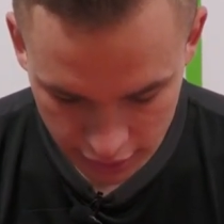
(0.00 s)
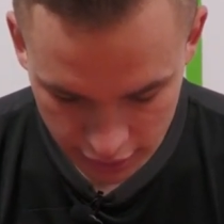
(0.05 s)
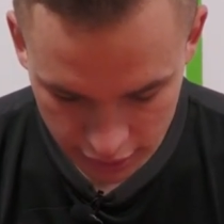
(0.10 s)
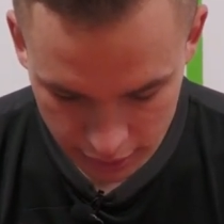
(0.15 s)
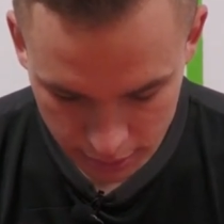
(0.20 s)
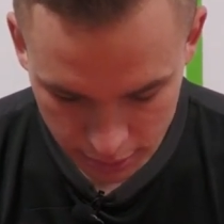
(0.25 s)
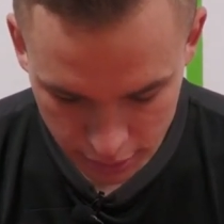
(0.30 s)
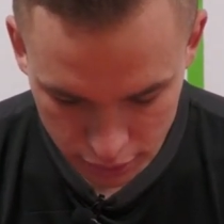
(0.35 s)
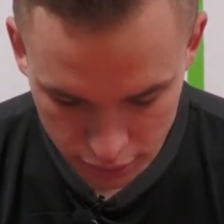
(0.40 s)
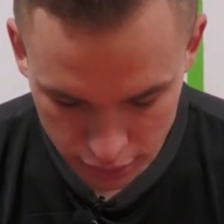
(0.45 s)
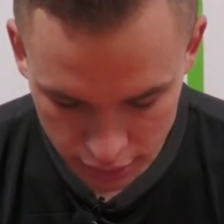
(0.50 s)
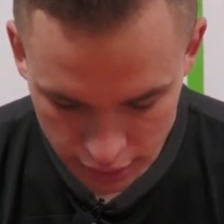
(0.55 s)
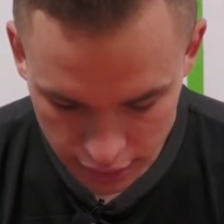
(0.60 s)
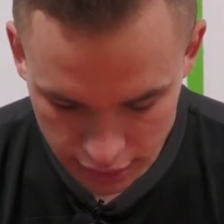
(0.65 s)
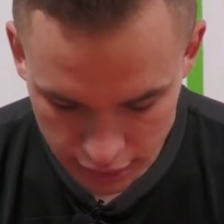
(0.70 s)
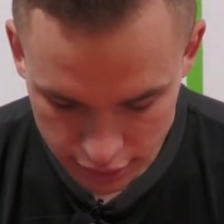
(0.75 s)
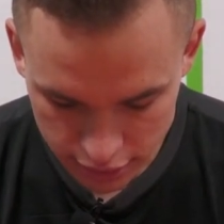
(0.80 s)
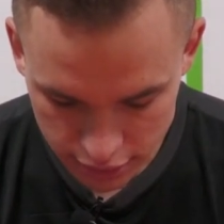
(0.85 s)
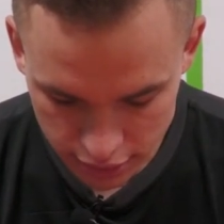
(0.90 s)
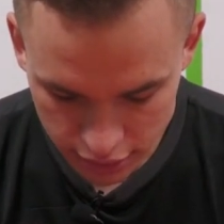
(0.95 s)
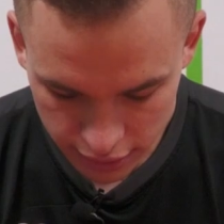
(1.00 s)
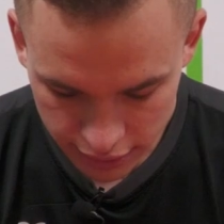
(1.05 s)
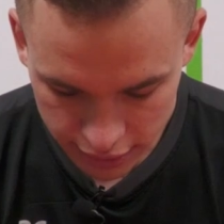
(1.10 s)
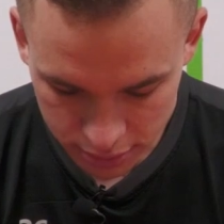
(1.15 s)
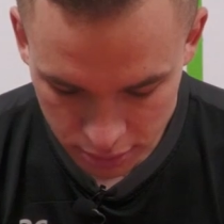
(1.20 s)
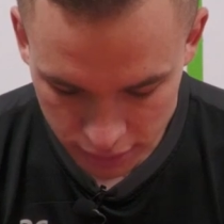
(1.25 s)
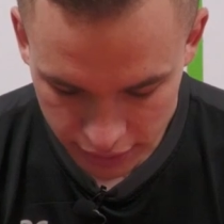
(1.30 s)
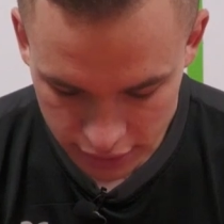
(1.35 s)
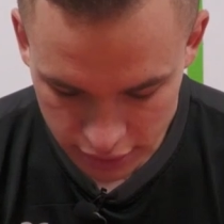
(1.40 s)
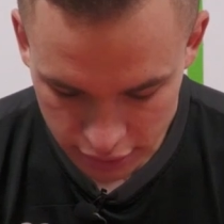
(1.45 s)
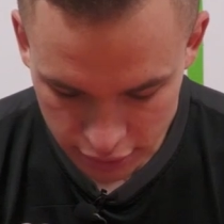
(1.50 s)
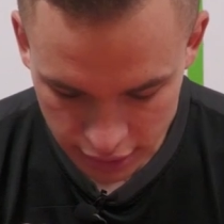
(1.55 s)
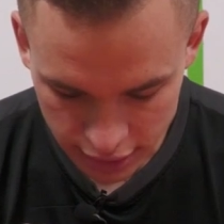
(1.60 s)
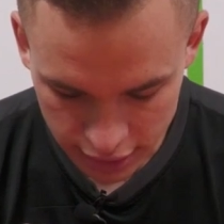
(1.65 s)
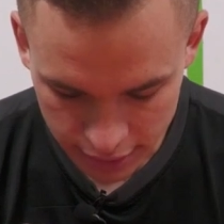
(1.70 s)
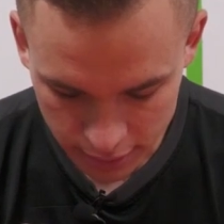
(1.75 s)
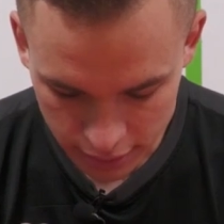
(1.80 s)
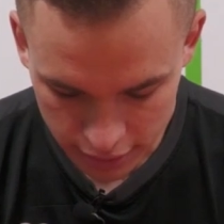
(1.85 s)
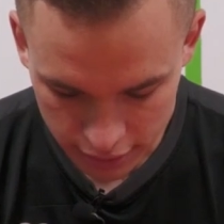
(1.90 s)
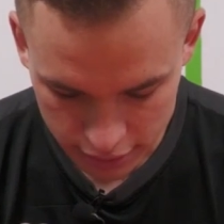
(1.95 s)
Gdyby jutro trener Stokowiec powiedział
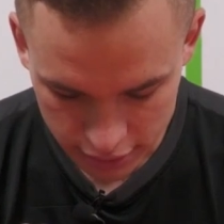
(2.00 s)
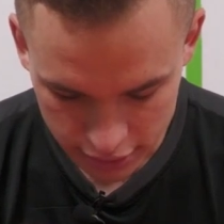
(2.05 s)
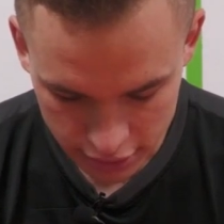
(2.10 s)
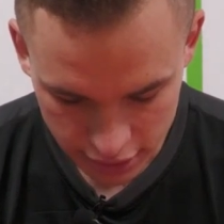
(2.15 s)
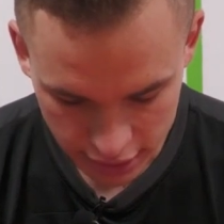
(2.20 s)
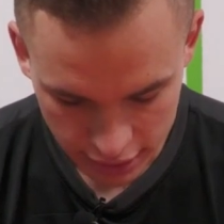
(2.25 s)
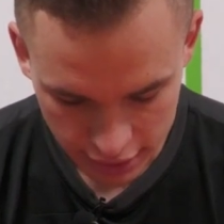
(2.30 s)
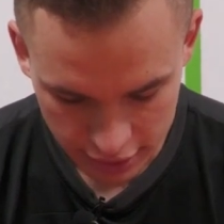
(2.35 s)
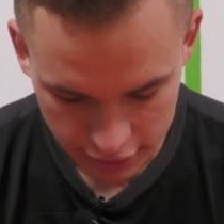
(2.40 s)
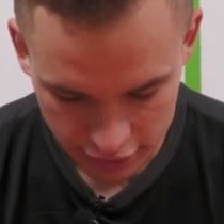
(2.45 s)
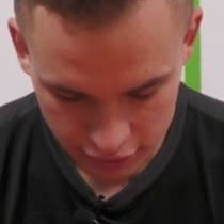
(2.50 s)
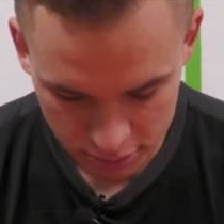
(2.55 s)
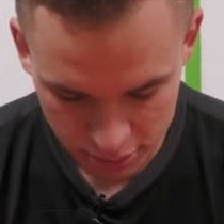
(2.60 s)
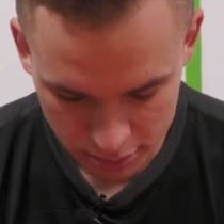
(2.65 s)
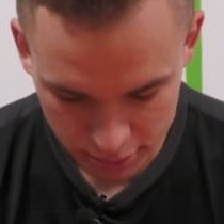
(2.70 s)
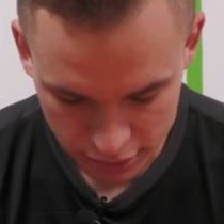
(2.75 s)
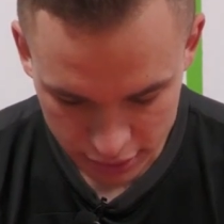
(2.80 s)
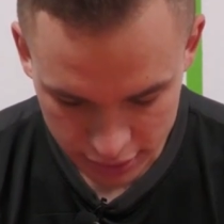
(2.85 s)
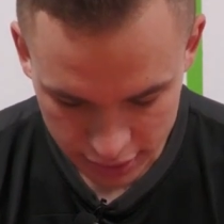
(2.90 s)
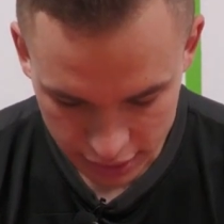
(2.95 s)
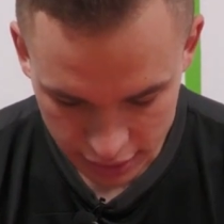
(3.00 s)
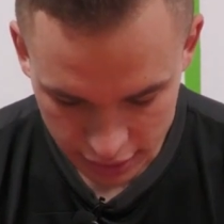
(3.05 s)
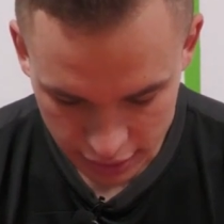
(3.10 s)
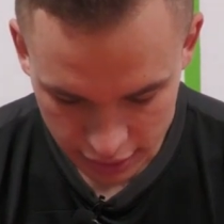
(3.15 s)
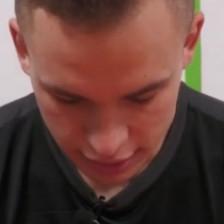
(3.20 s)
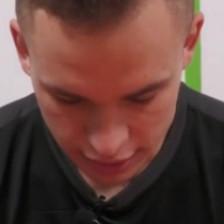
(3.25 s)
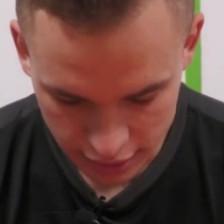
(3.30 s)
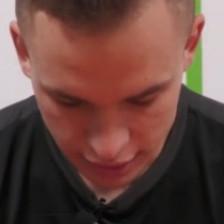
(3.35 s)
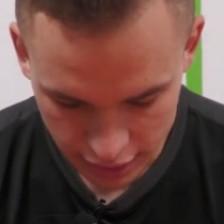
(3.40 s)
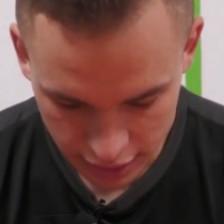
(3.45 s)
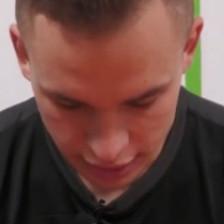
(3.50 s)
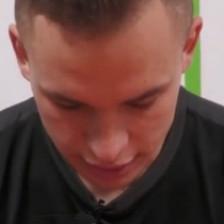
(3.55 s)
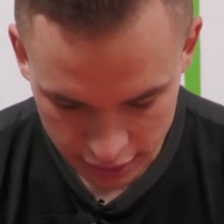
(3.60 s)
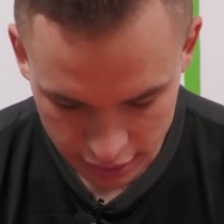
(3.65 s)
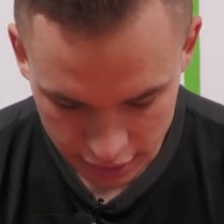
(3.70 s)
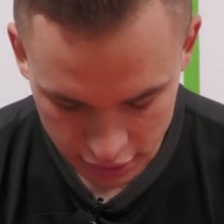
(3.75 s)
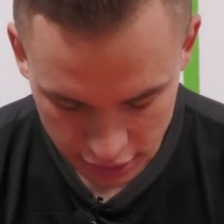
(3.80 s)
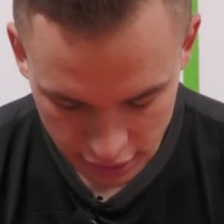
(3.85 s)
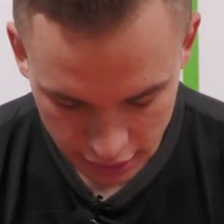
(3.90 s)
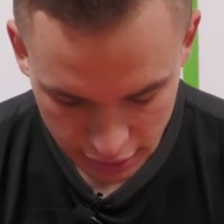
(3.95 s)
Kacper, od dzisiaj grasz w pomocy, tak jak
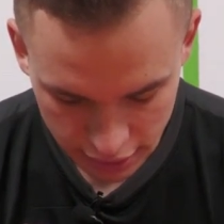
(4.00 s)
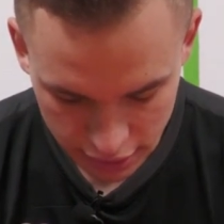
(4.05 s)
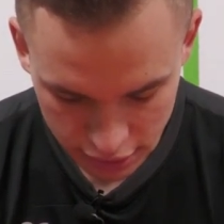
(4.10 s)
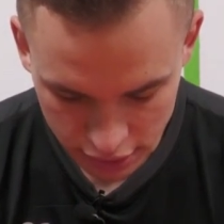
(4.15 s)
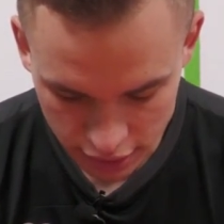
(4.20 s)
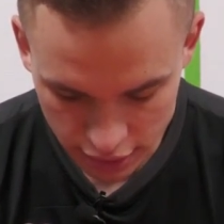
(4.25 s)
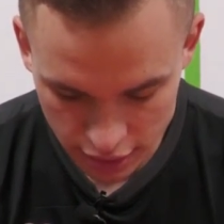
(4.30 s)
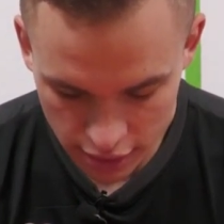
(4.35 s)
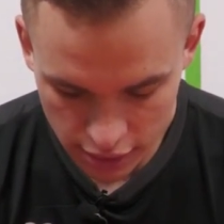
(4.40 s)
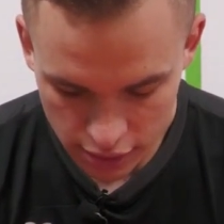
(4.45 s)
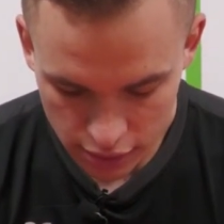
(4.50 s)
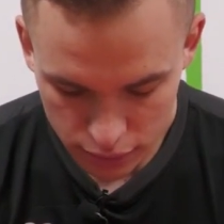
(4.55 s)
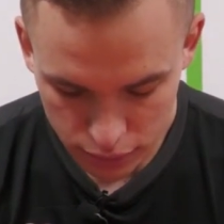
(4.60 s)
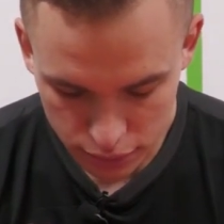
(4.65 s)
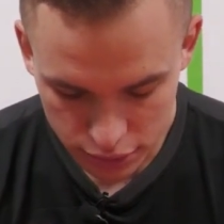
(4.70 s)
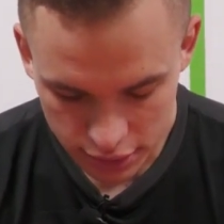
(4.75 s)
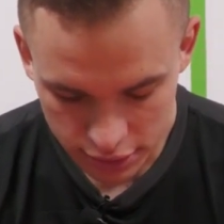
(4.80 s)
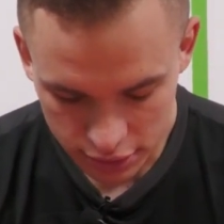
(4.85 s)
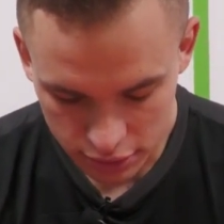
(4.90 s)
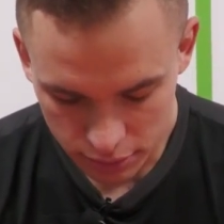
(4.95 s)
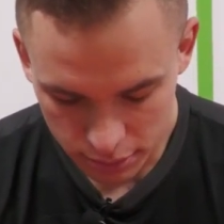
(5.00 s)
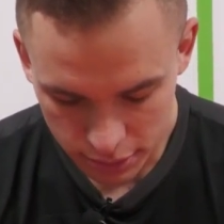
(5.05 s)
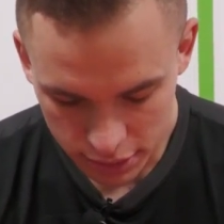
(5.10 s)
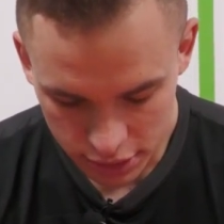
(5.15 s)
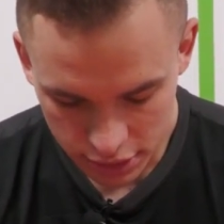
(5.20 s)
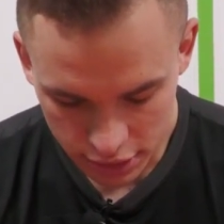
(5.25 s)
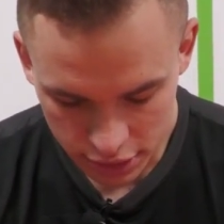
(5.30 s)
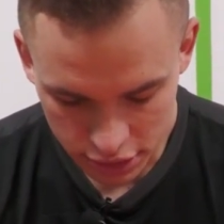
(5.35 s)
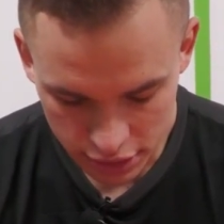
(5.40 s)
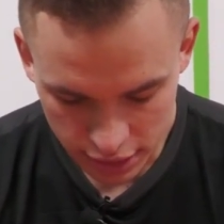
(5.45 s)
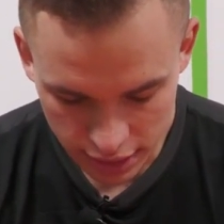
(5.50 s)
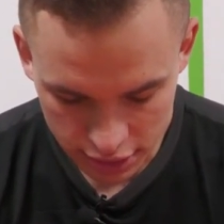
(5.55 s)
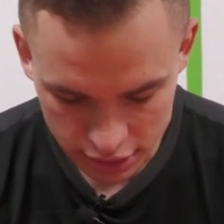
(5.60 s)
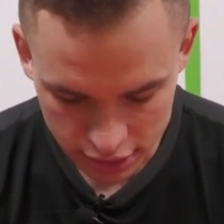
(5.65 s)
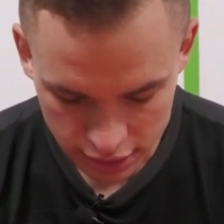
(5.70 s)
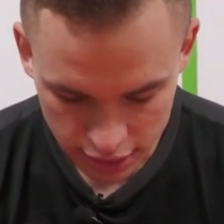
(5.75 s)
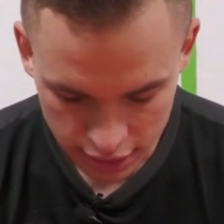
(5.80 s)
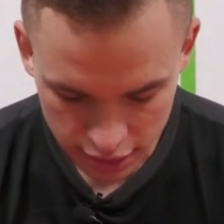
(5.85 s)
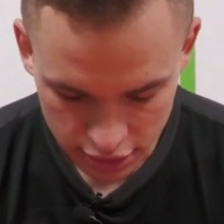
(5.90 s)
zaczynałeś, ucieszyłbyś się, czy raczej